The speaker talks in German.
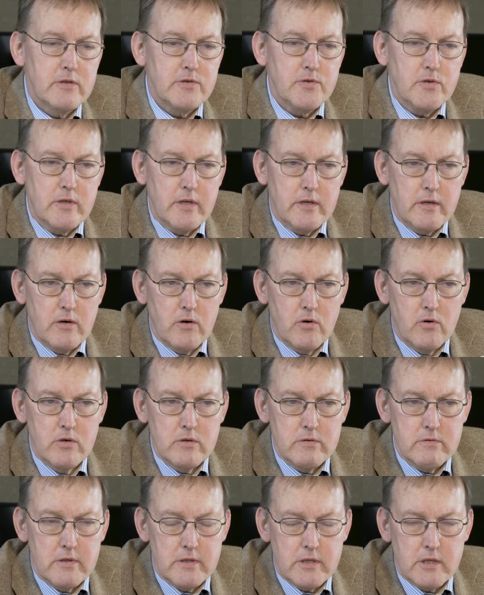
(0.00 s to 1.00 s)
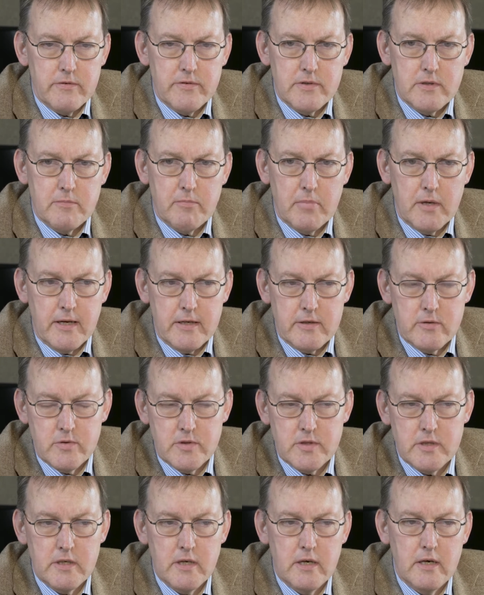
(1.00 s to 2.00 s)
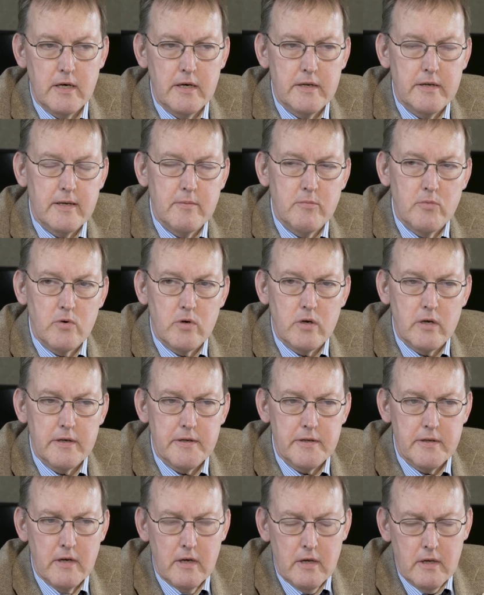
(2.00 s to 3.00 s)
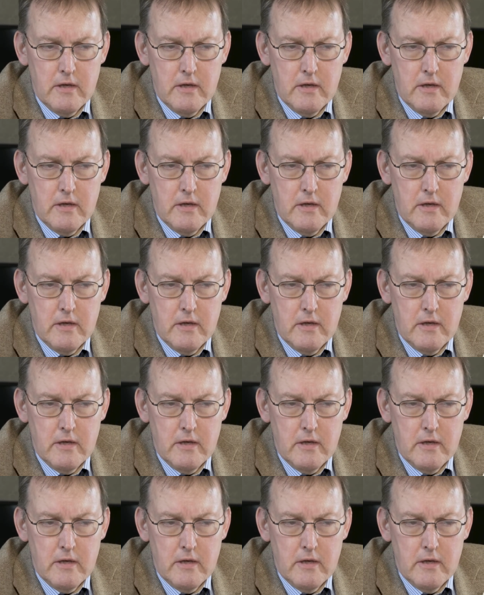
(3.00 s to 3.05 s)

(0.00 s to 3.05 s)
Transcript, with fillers: sondern auch eine gewisse Planungssicherheit ermöglicht